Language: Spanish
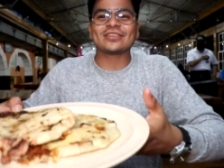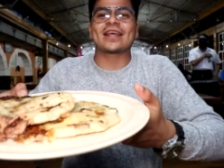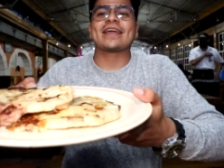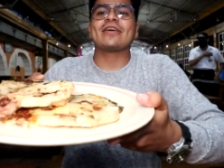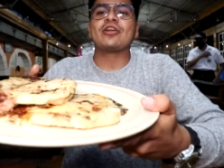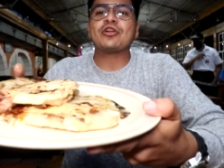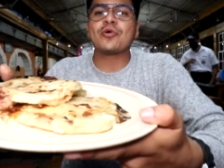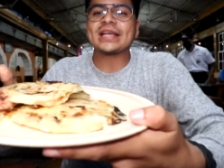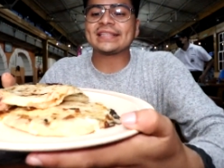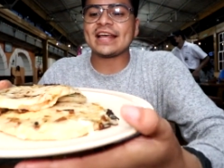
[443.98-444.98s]
nos trajeron
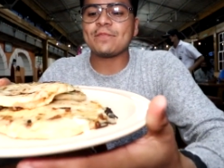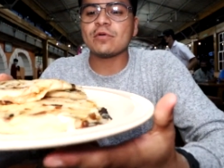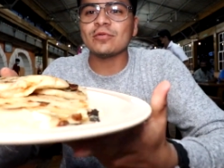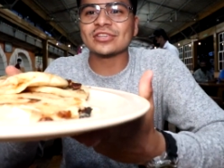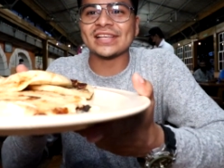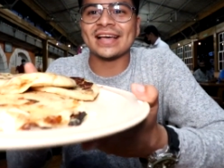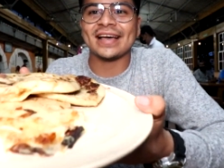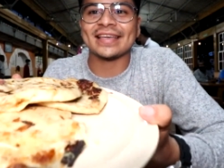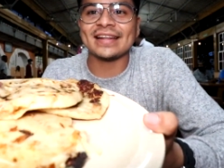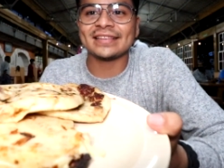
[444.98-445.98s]
nuestras pupusas,
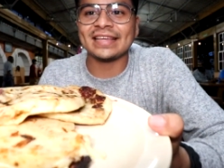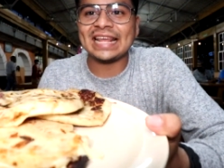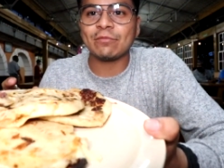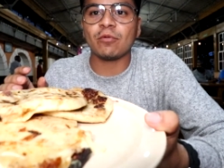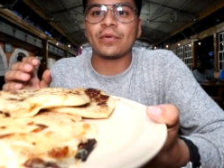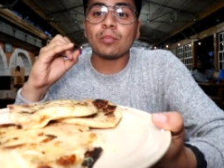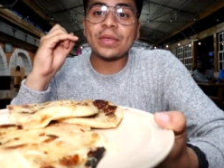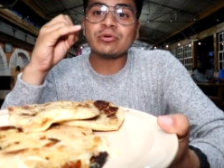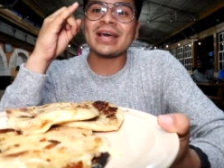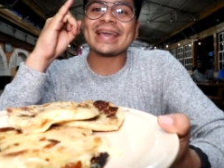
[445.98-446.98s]
aquí las tenemos. Yo
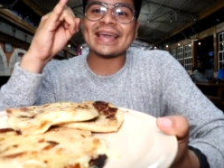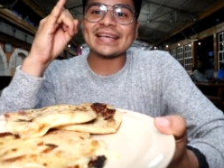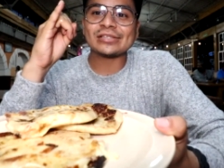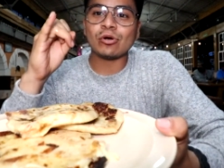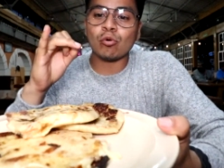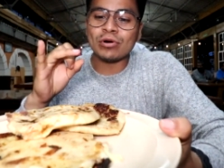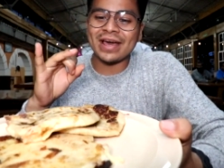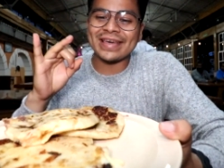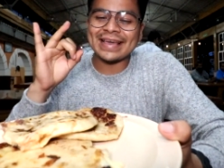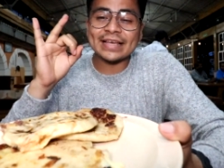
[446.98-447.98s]
pedí una de queso,
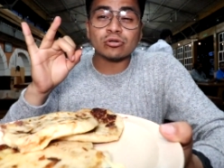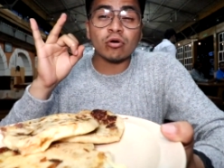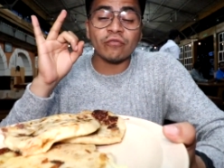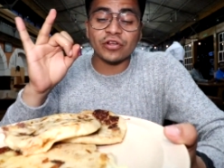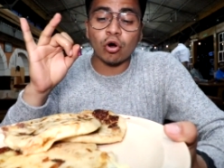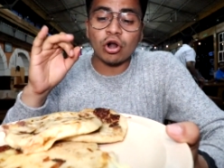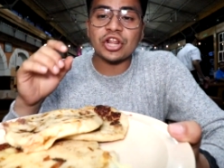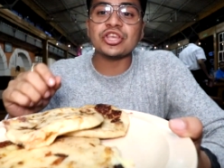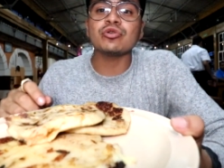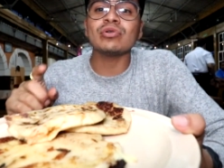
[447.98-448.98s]
una de queso con frijol
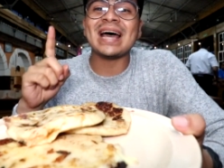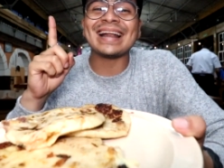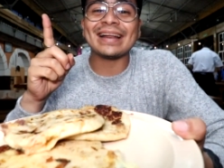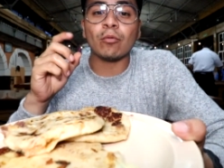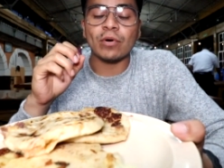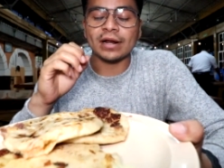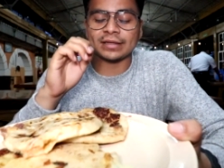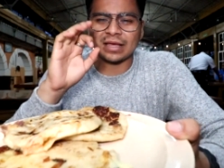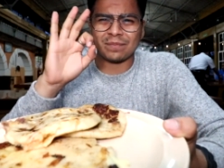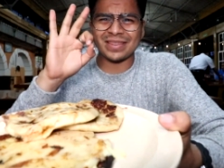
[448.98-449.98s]
y una
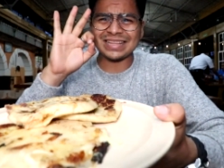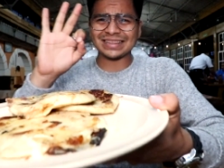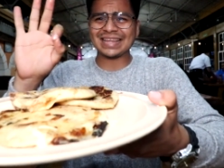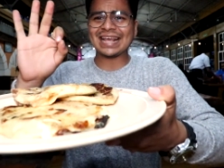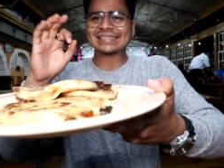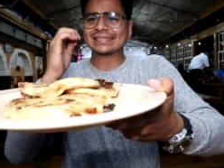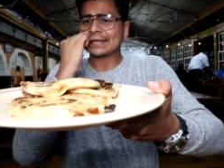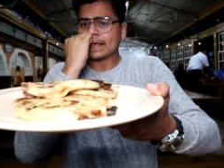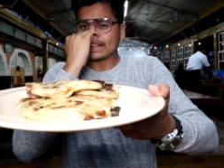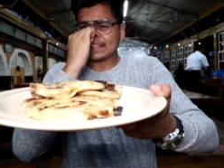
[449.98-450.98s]
revuelta, pedí tres.
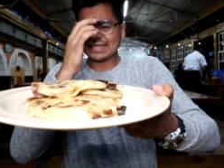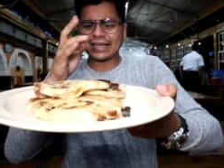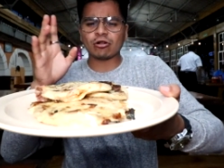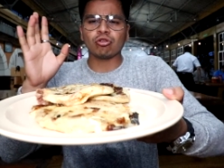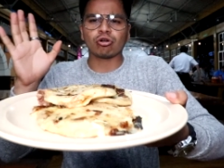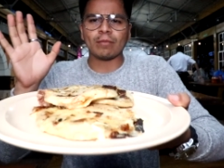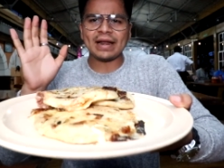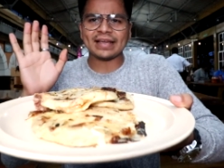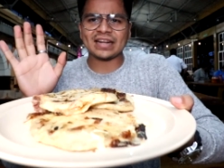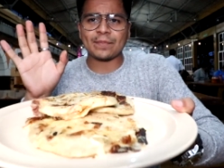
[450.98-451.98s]
Dicen que lo
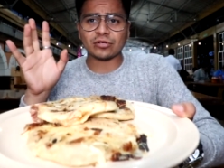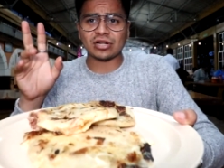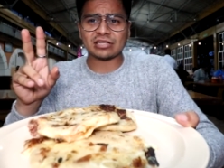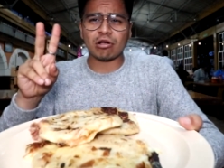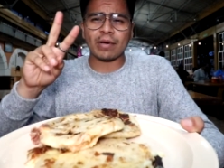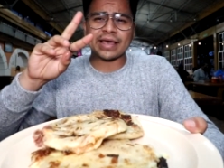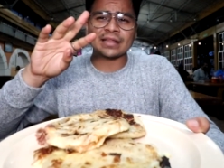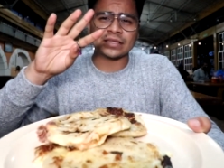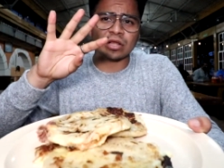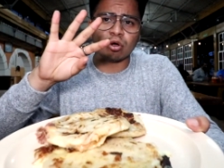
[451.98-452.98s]
normal es que las personas se coman
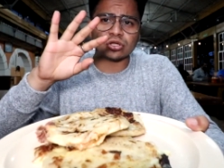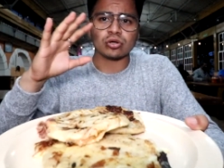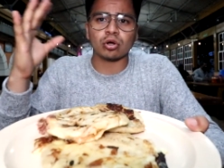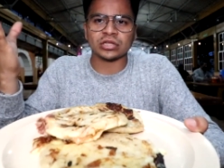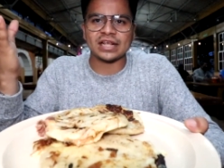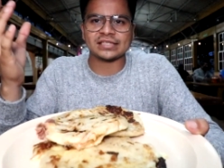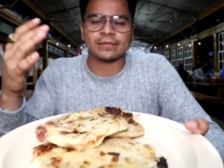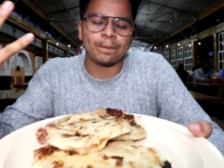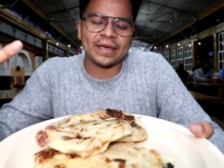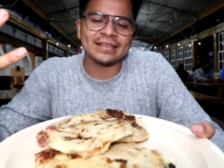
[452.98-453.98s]
entre dos o tres,
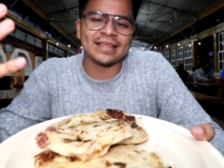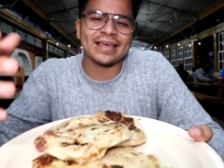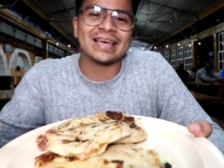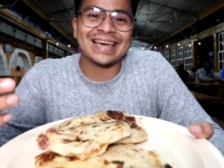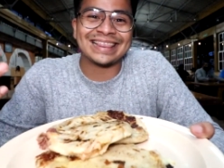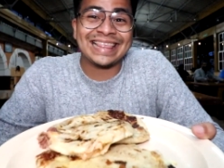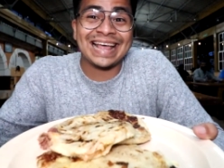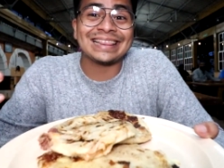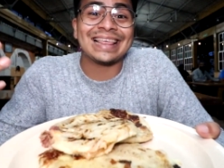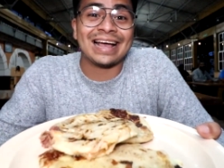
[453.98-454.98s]
depende de qué
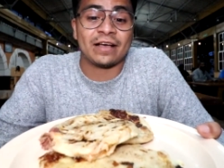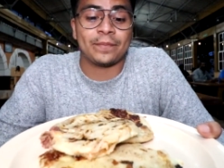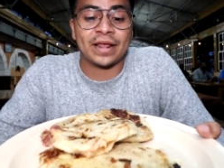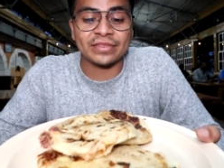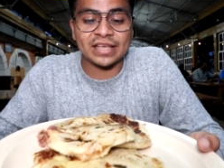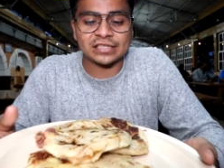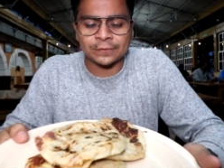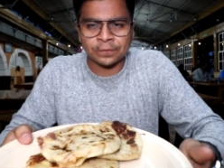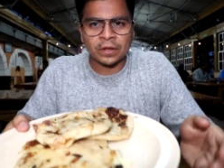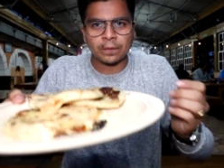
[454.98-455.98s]
tanta hambre andes.
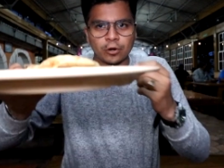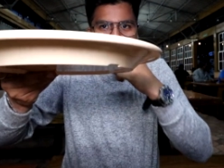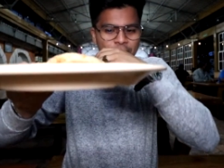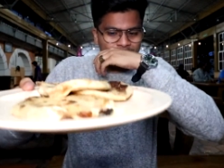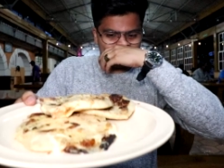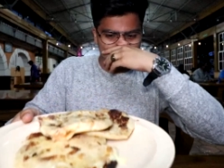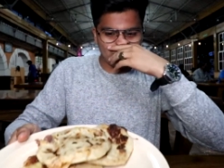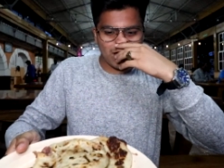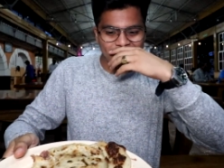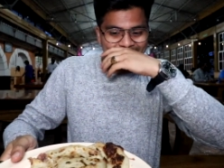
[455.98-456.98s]
Pero bueno,
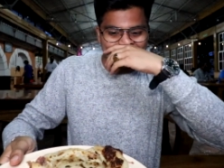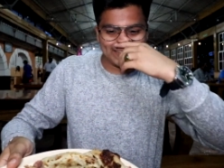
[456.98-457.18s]
vamos a ver qué